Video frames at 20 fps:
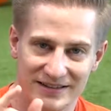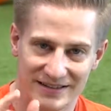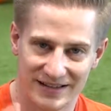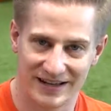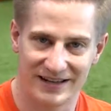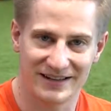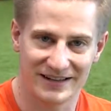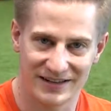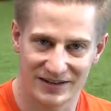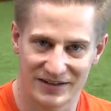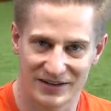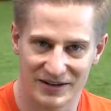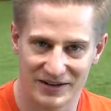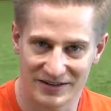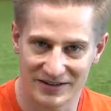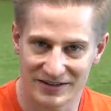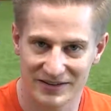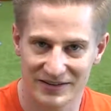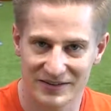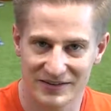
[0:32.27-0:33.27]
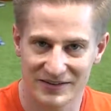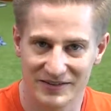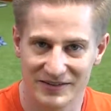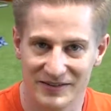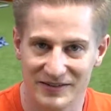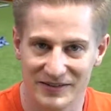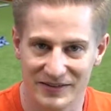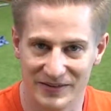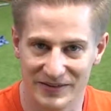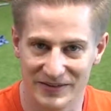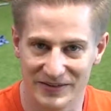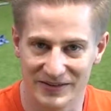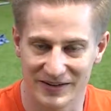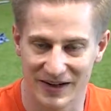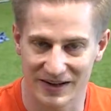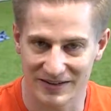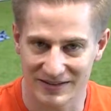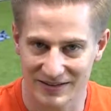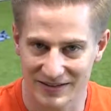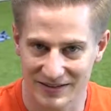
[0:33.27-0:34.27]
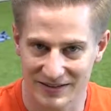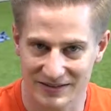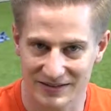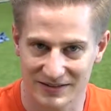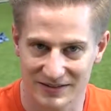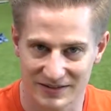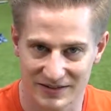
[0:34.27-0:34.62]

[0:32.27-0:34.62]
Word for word: gegeneinander äh, antreten.